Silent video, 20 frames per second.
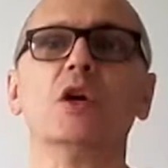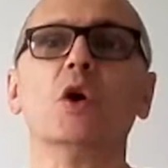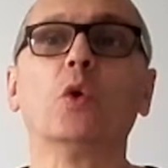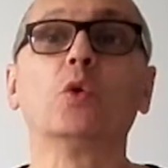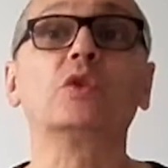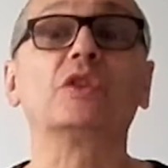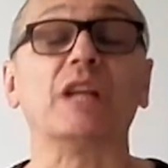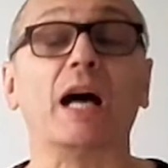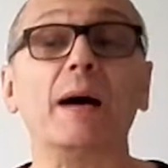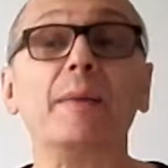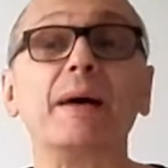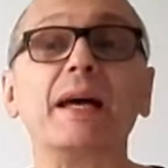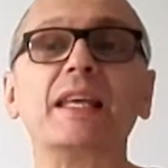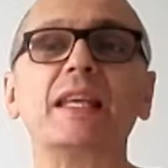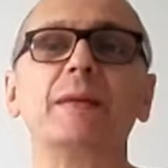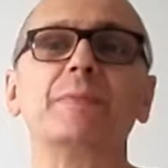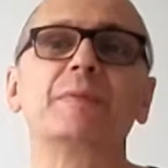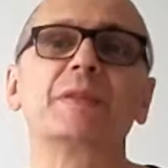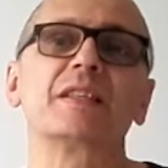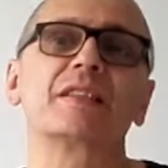Und dabei
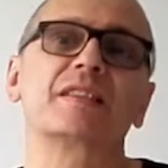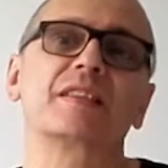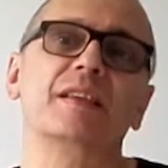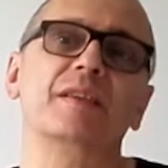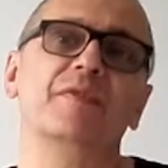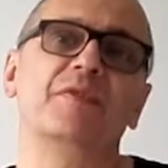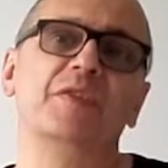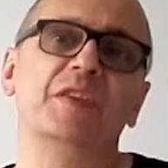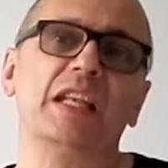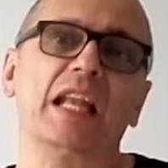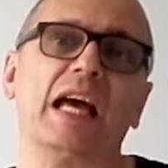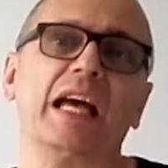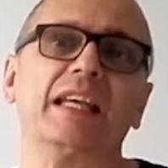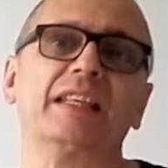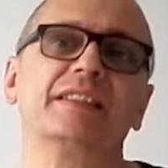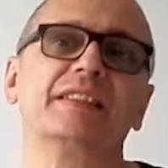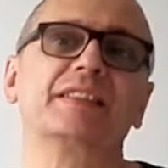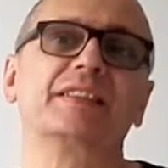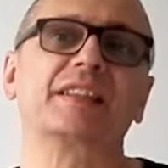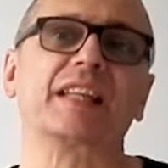gibt es
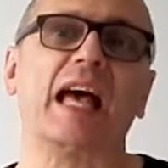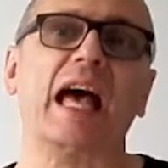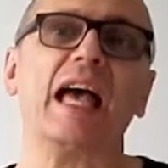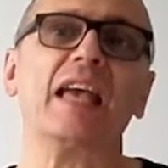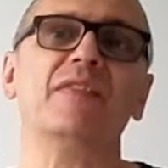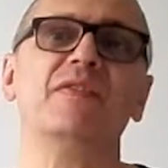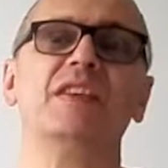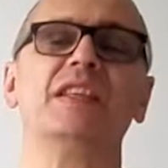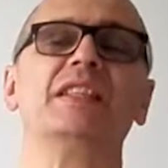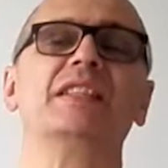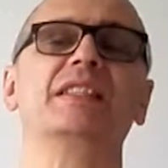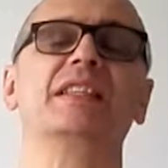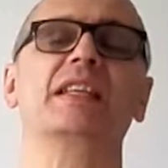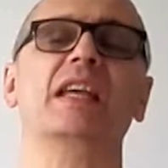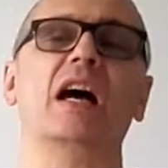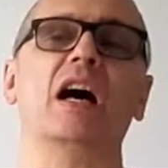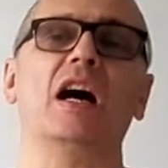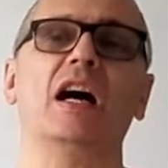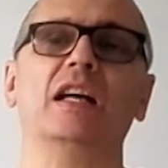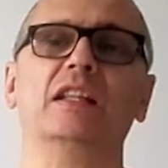vielleicht drei
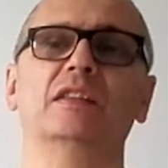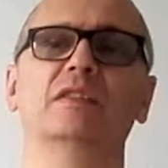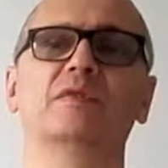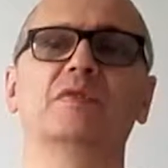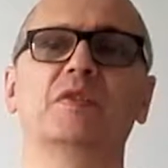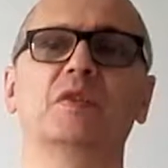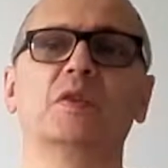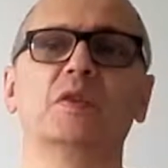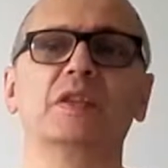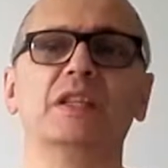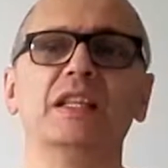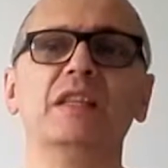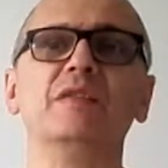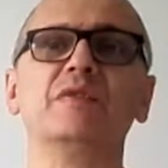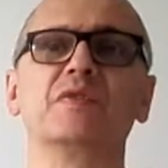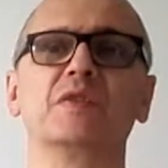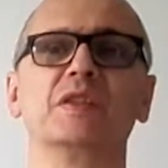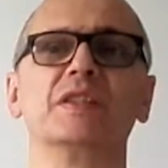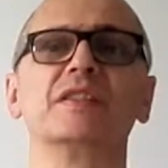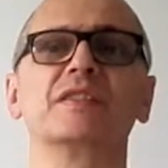wichtige Arten von
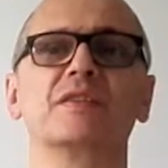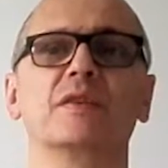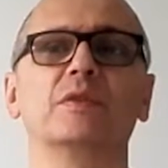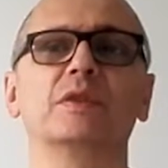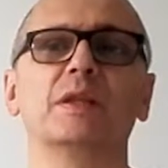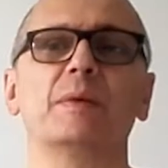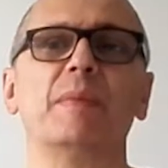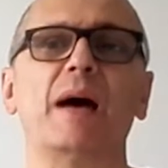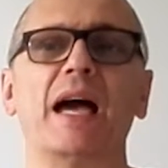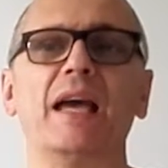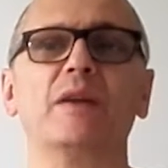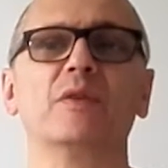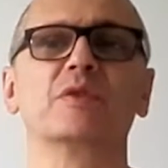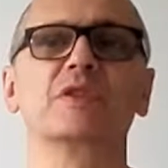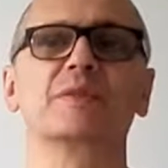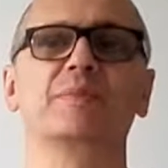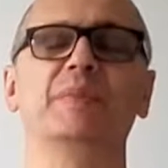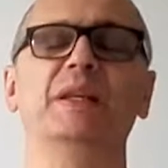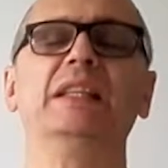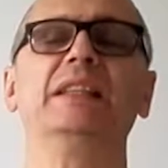Influencer oder
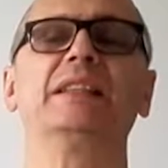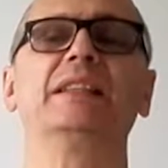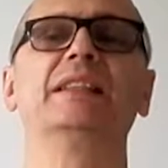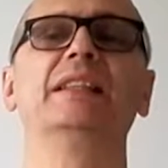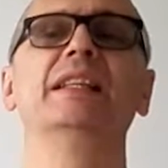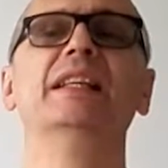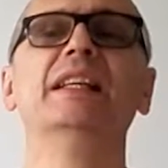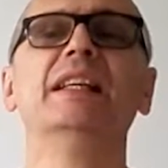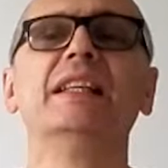Meinungsbildnern.